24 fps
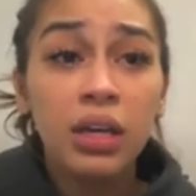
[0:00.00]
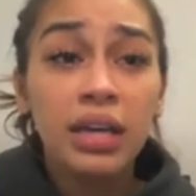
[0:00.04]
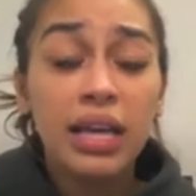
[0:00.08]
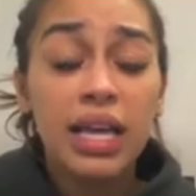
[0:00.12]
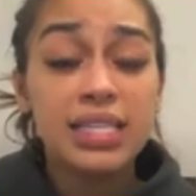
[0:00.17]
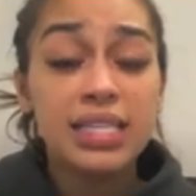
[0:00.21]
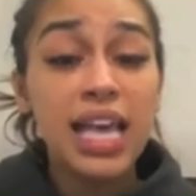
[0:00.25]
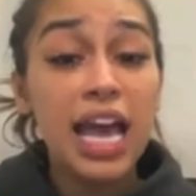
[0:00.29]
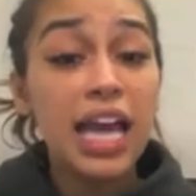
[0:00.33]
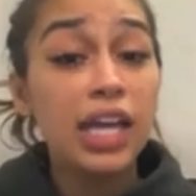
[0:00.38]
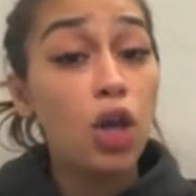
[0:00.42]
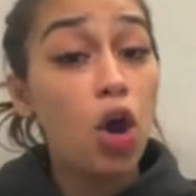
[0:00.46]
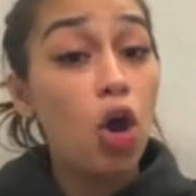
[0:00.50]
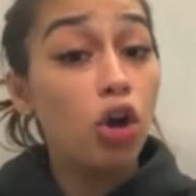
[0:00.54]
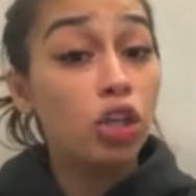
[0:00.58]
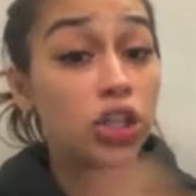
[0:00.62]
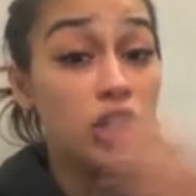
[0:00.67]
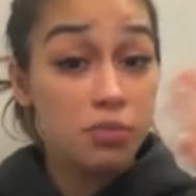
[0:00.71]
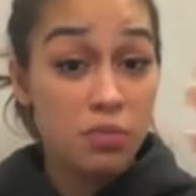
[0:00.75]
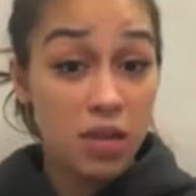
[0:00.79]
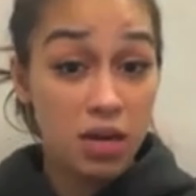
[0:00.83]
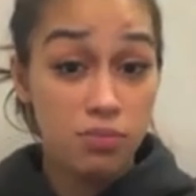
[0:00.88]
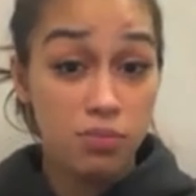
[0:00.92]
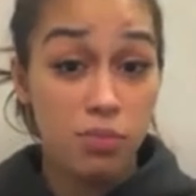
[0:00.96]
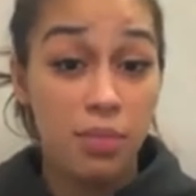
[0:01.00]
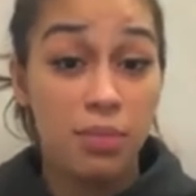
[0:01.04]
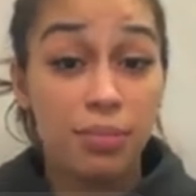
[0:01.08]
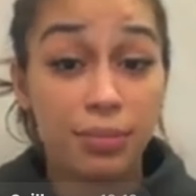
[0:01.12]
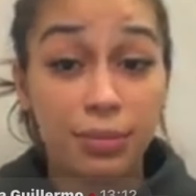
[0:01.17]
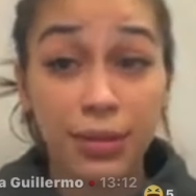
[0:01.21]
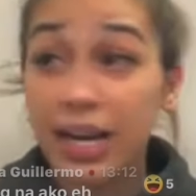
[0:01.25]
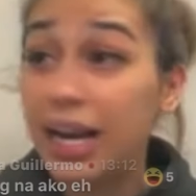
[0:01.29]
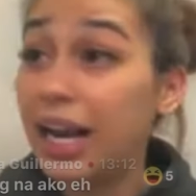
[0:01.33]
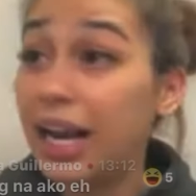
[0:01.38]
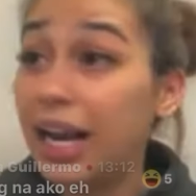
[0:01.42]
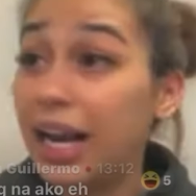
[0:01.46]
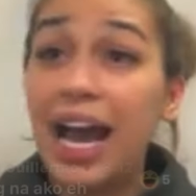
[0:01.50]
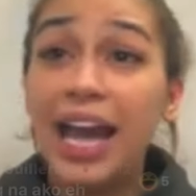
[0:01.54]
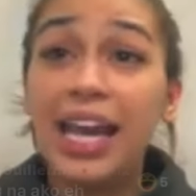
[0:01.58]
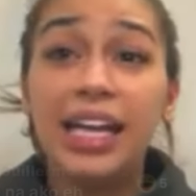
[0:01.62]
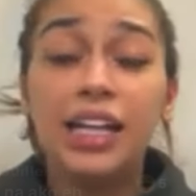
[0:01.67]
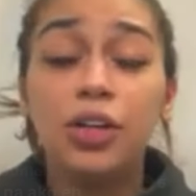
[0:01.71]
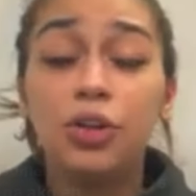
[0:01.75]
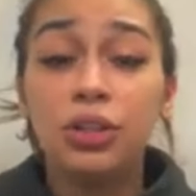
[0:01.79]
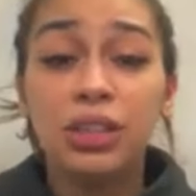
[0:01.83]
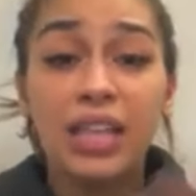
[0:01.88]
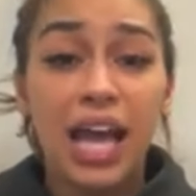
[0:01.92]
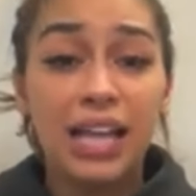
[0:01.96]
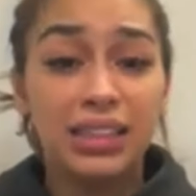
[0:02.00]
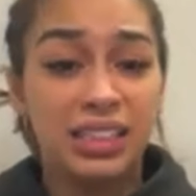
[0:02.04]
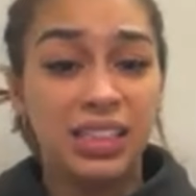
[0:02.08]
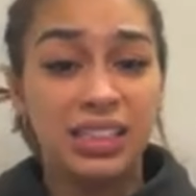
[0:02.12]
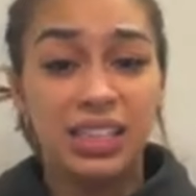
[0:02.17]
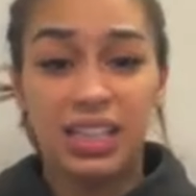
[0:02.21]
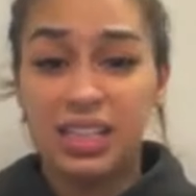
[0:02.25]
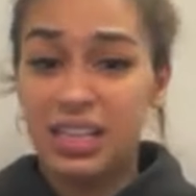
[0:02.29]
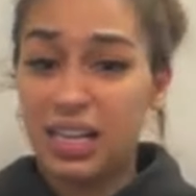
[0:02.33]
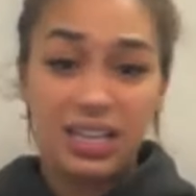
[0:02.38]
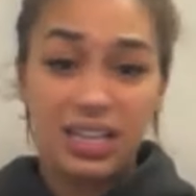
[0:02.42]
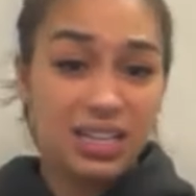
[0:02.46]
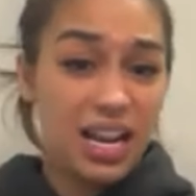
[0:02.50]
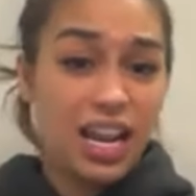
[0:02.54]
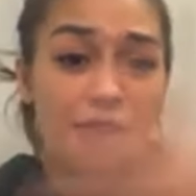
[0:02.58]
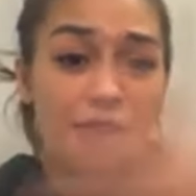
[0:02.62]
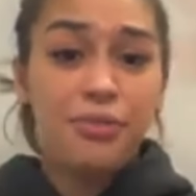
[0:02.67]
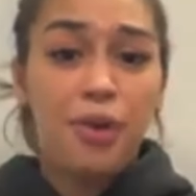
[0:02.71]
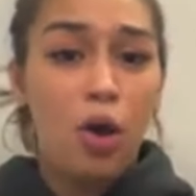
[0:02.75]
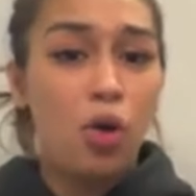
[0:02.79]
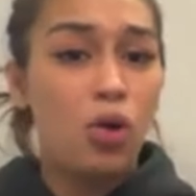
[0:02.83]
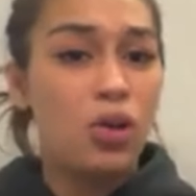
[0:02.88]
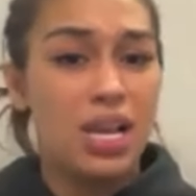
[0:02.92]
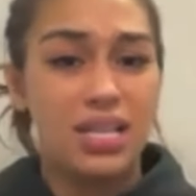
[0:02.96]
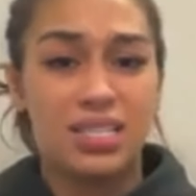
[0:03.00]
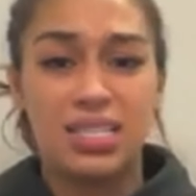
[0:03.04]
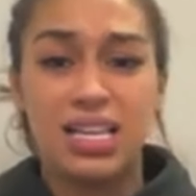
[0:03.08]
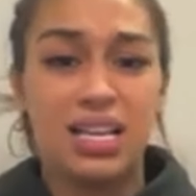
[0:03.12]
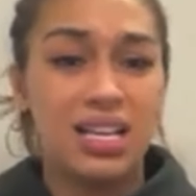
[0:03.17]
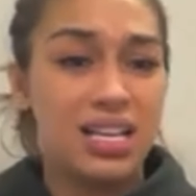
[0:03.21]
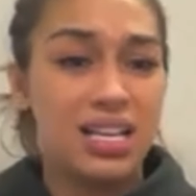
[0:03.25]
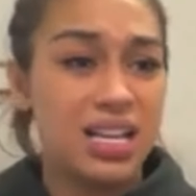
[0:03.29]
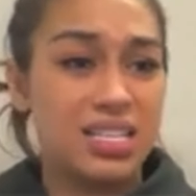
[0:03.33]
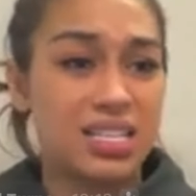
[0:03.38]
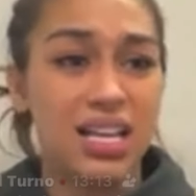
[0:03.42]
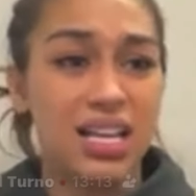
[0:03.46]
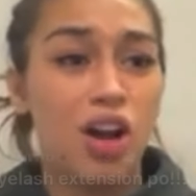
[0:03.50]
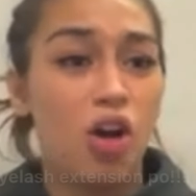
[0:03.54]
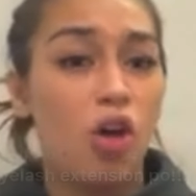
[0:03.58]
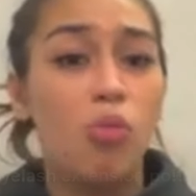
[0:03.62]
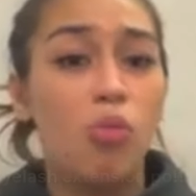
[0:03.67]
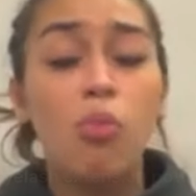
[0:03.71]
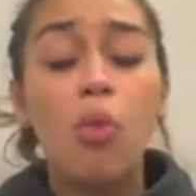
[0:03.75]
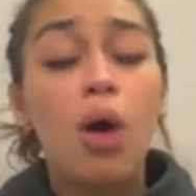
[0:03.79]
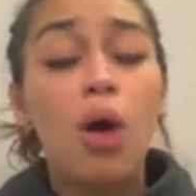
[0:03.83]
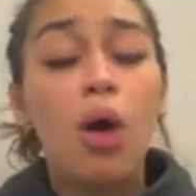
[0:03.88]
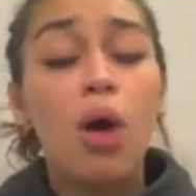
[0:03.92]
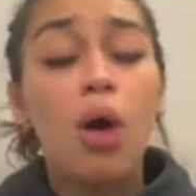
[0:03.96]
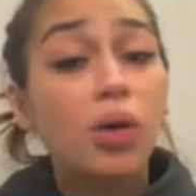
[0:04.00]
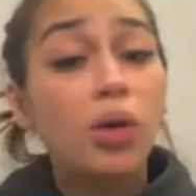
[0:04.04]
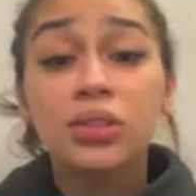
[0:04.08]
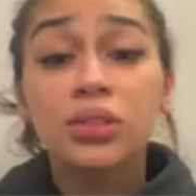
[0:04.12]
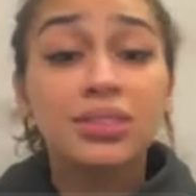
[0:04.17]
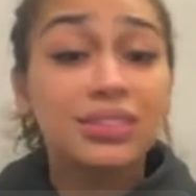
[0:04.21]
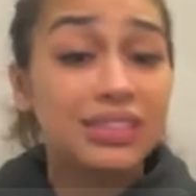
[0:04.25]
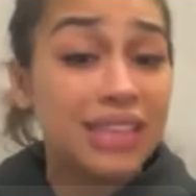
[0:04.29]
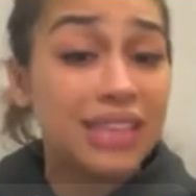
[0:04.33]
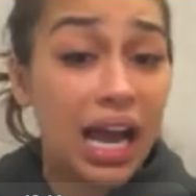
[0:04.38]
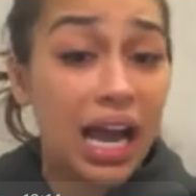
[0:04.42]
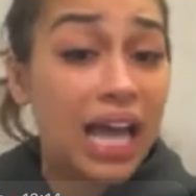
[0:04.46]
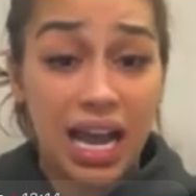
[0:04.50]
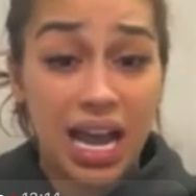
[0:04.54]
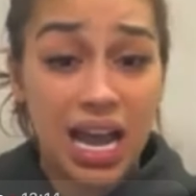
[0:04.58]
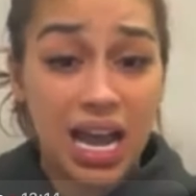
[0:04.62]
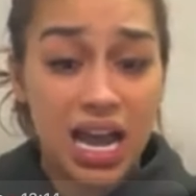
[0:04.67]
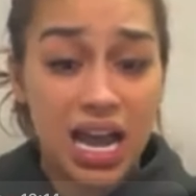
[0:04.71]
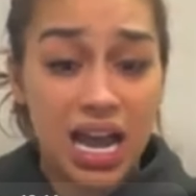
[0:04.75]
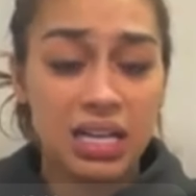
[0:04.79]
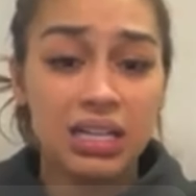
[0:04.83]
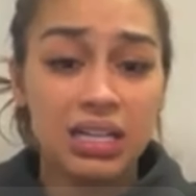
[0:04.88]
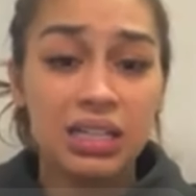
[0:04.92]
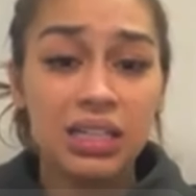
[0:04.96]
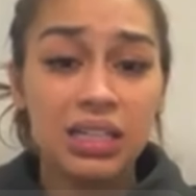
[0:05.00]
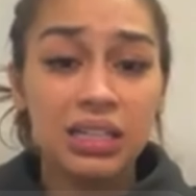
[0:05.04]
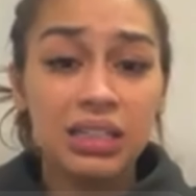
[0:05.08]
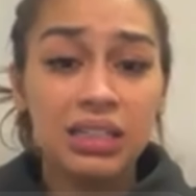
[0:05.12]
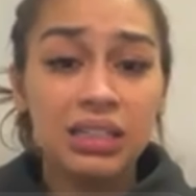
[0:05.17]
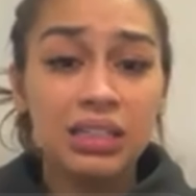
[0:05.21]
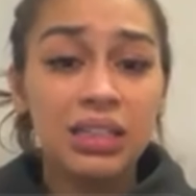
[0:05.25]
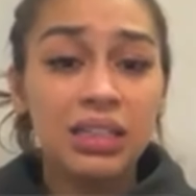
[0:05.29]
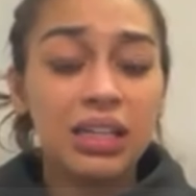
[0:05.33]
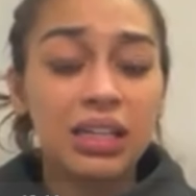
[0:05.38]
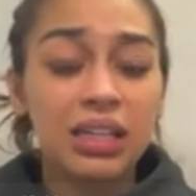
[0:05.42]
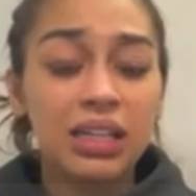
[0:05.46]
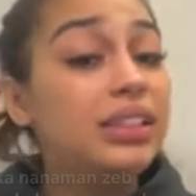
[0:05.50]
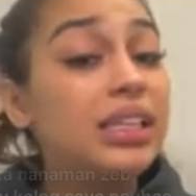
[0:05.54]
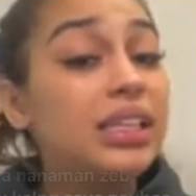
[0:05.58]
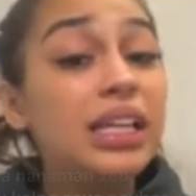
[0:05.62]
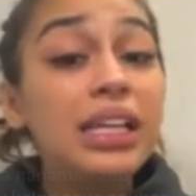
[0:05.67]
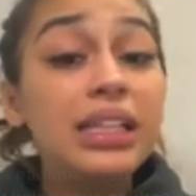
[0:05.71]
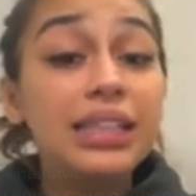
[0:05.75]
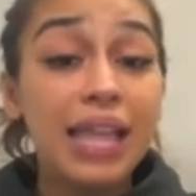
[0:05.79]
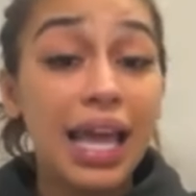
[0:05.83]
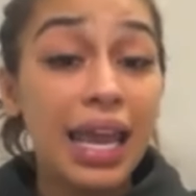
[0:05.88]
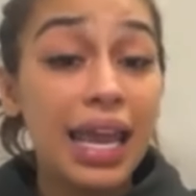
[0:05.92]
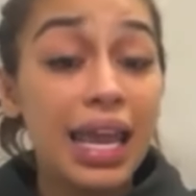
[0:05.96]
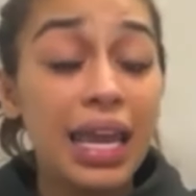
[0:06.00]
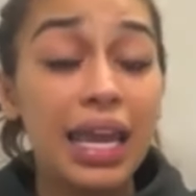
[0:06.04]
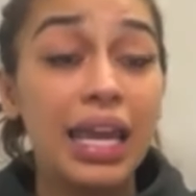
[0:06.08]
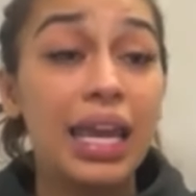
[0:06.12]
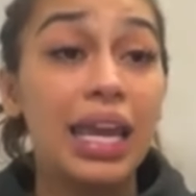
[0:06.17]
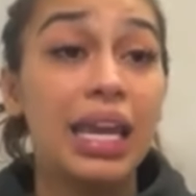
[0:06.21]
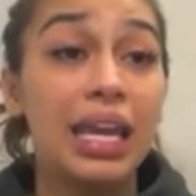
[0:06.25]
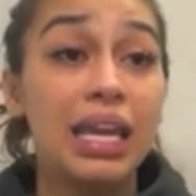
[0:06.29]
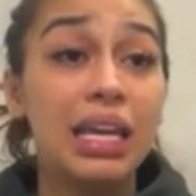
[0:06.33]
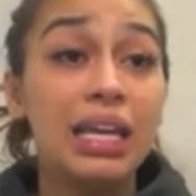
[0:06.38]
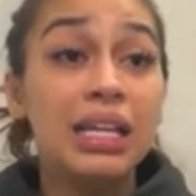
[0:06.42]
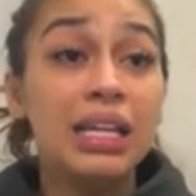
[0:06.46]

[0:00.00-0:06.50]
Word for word: Kasi ayoko na magkagaya nung dati na nag-live ako, lasing-lasing ako, mukha akong tanga. Hindi na eh.